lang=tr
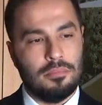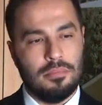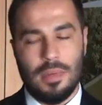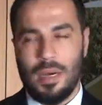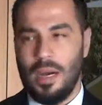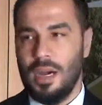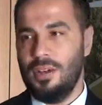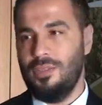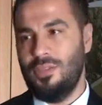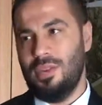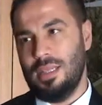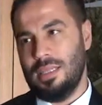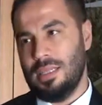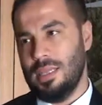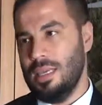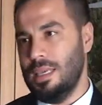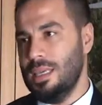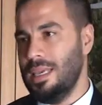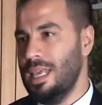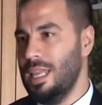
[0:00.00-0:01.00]

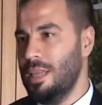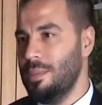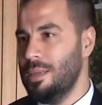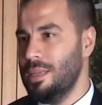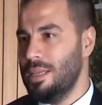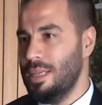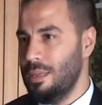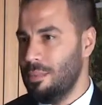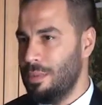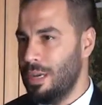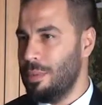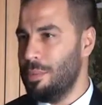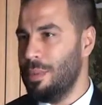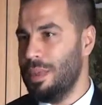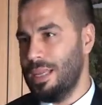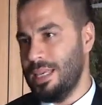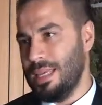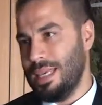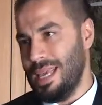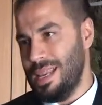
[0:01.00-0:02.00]
Akfırat'a yeni bir imar
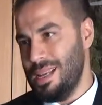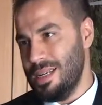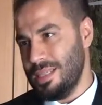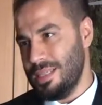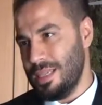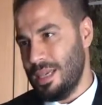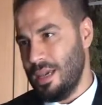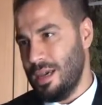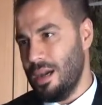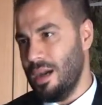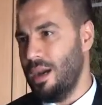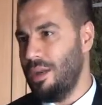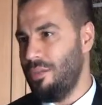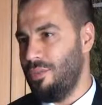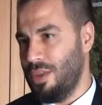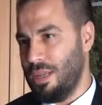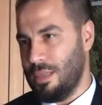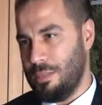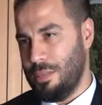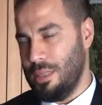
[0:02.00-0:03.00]
planı gelirse
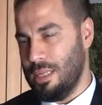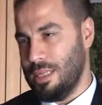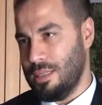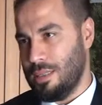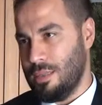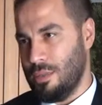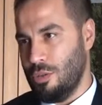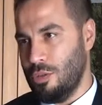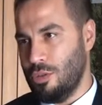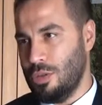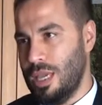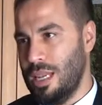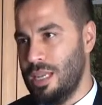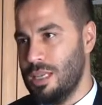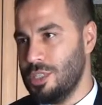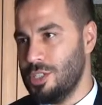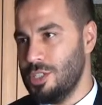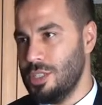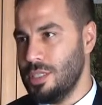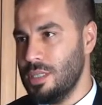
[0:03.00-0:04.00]
Akfırat biraz
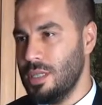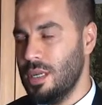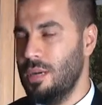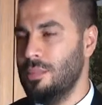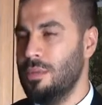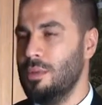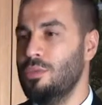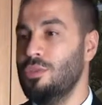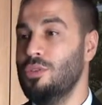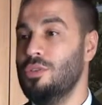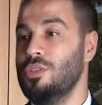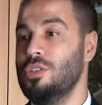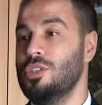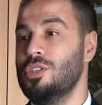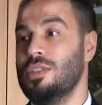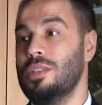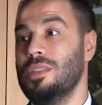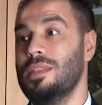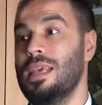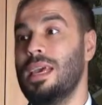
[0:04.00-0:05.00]
güzelleşir ama bunun
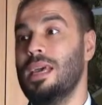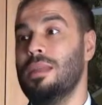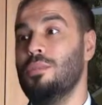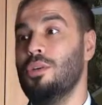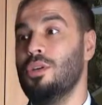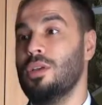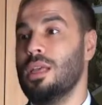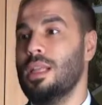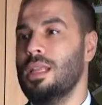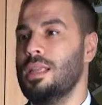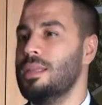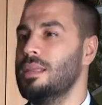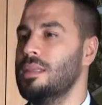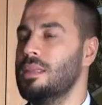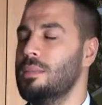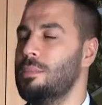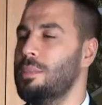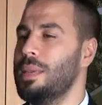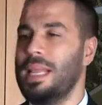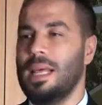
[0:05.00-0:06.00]
dışında diğer bölgelerin
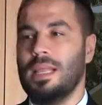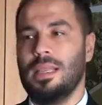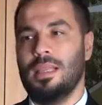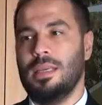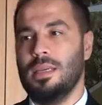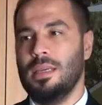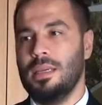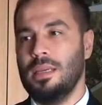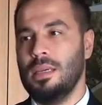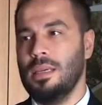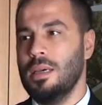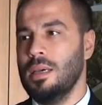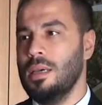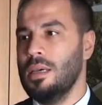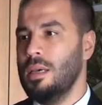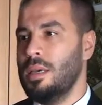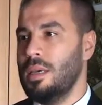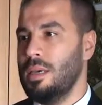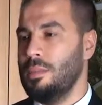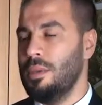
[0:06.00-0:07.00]
planları
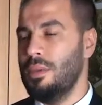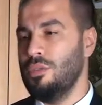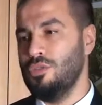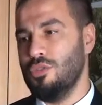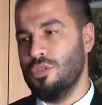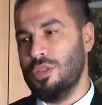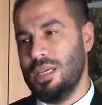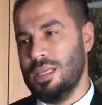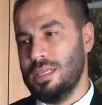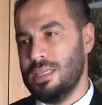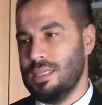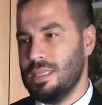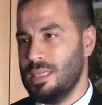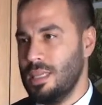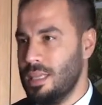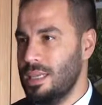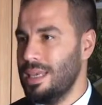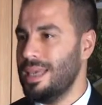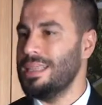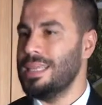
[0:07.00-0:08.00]
ve mevcut
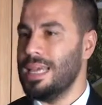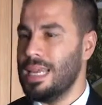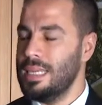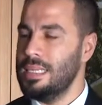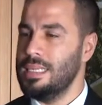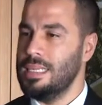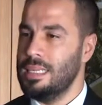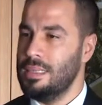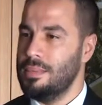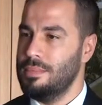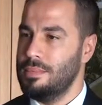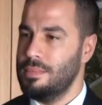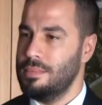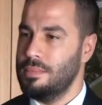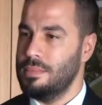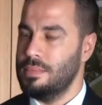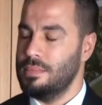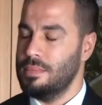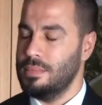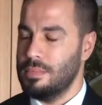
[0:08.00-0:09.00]
tesisleri yeterli değil.
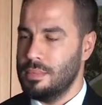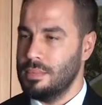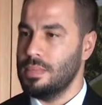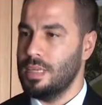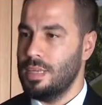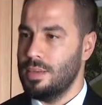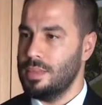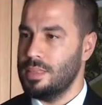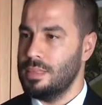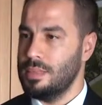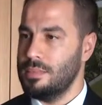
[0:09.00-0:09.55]
Yeterli değil. Evet.